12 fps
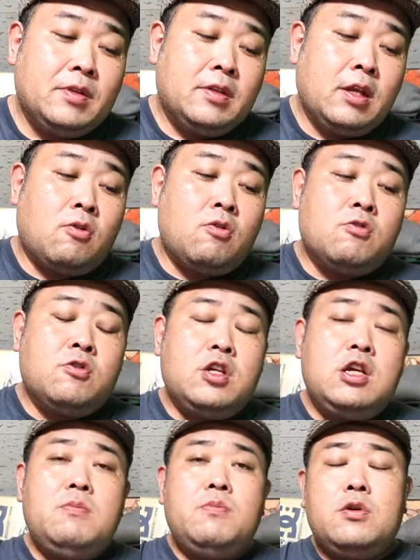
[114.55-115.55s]
で、この
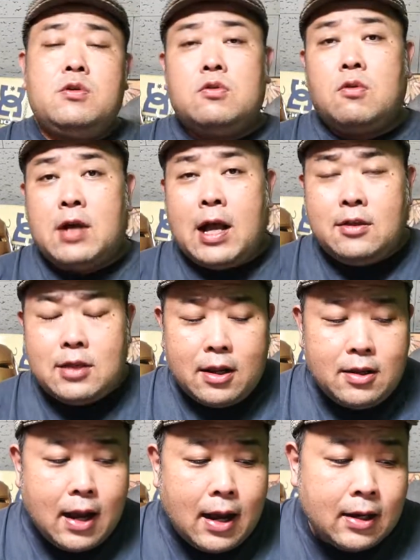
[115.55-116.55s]
グリーンブックの簡
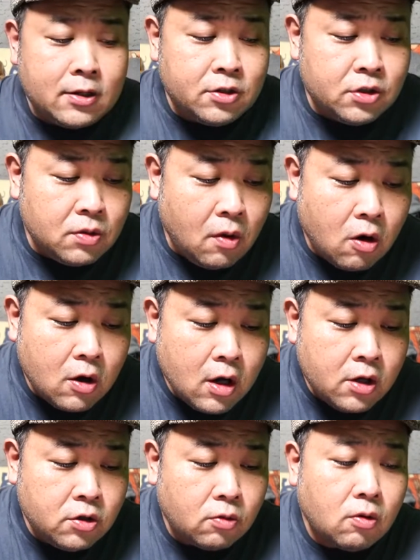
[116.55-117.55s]
単なあらすじを
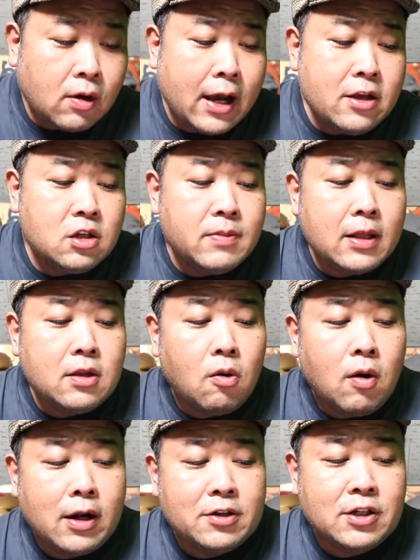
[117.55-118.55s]
ちょっとかいつまんでお
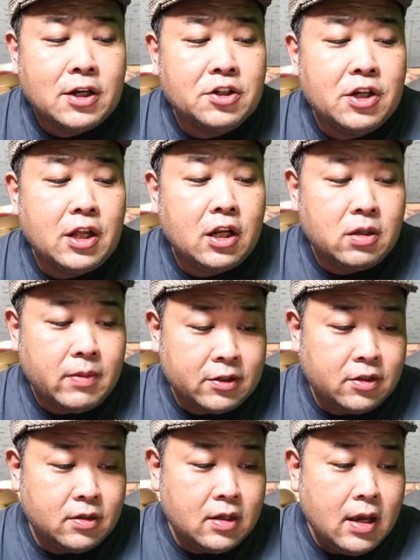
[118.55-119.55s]
話しさせていただきま
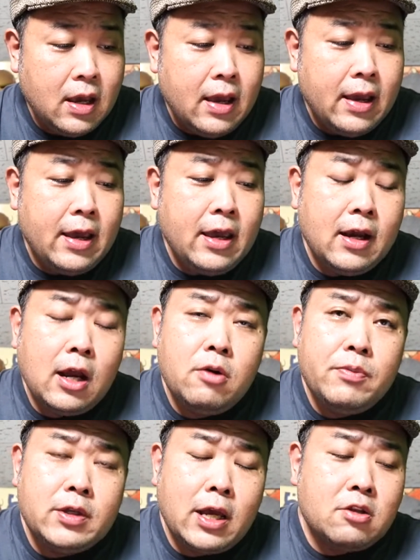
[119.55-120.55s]
す。映画の
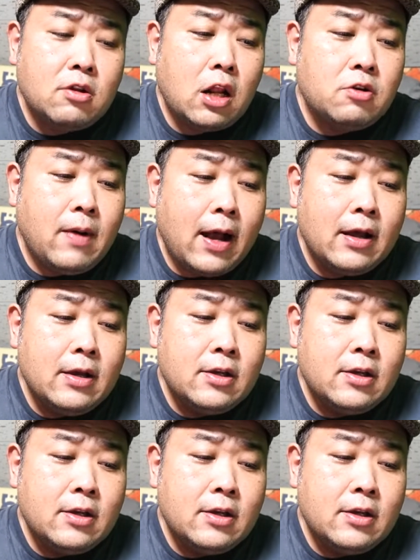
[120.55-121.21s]
舞台となるは